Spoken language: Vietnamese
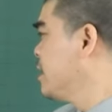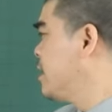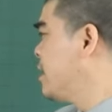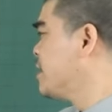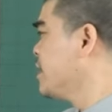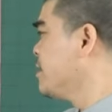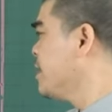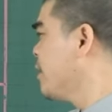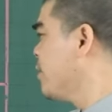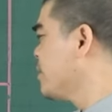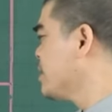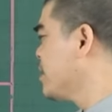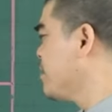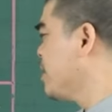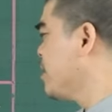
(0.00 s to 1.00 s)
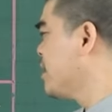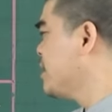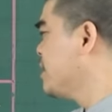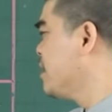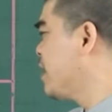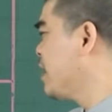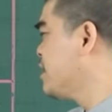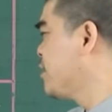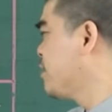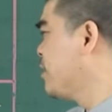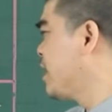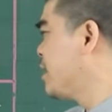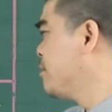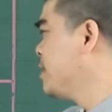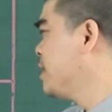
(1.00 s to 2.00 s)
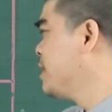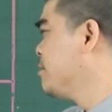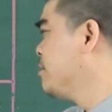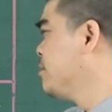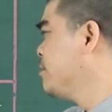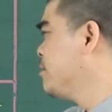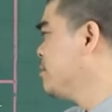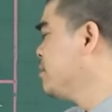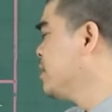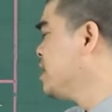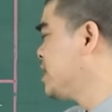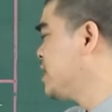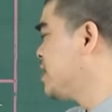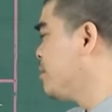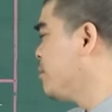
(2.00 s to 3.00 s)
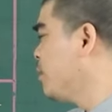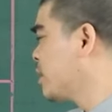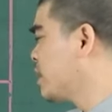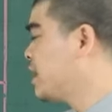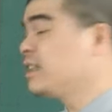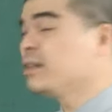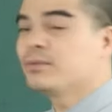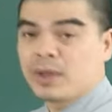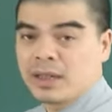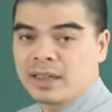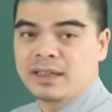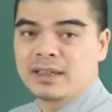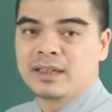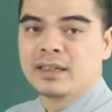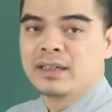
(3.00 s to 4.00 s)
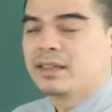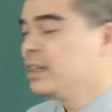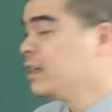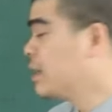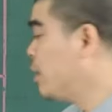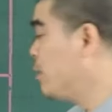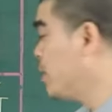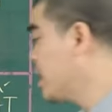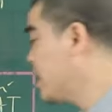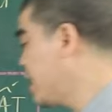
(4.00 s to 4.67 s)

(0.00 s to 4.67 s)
À, tiếp theo con giáp may mắn thứ hai trong ngày 10, 19 tháng 1 ngày nhâm tuất ấy, thì không ai